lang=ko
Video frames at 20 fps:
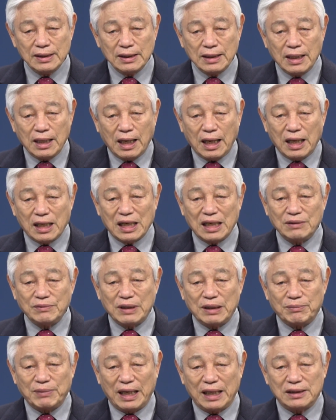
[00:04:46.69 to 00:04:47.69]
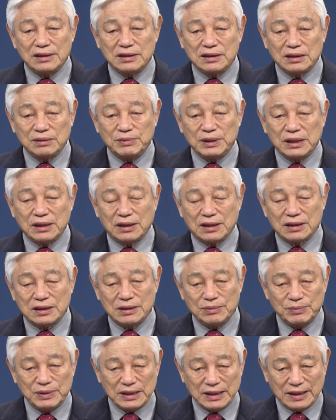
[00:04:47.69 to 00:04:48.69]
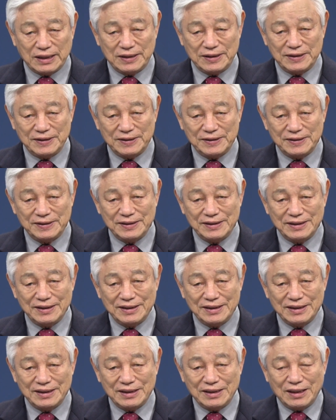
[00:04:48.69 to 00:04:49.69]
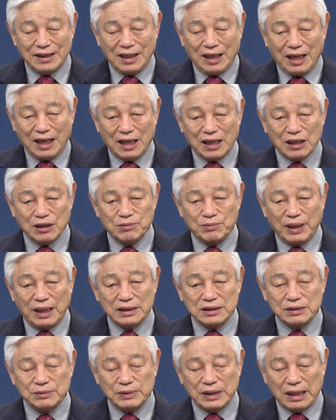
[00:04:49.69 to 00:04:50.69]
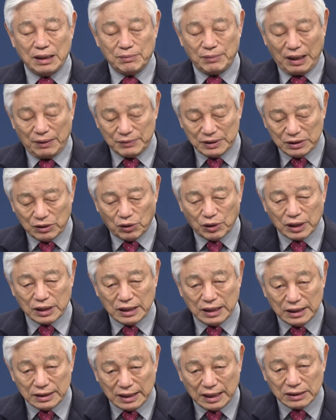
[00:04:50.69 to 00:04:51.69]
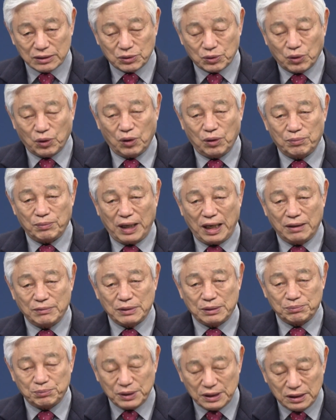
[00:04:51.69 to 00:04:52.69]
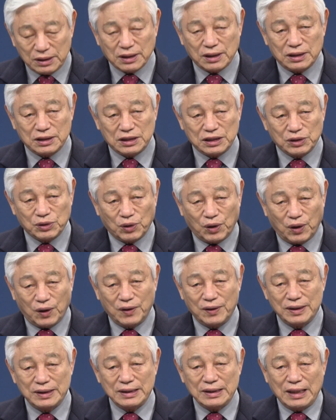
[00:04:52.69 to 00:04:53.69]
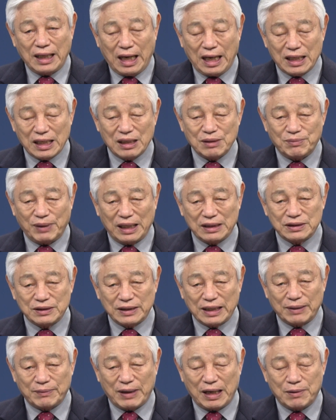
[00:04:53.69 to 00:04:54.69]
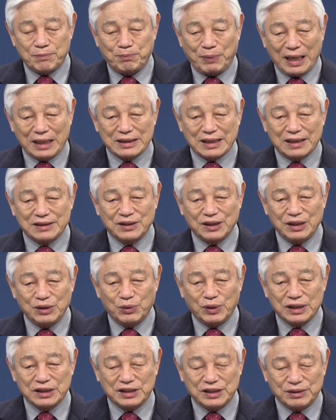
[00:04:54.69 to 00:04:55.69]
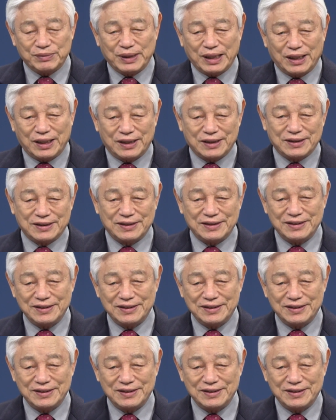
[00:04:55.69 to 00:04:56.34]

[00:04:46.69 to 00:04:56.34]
하나님의 말씀이 그렇습니다. 하나님 말씀 내 마음에 들어 깨닫고 마음에 믿어지고 하나님 말씀 내 마음에 받아들이워지면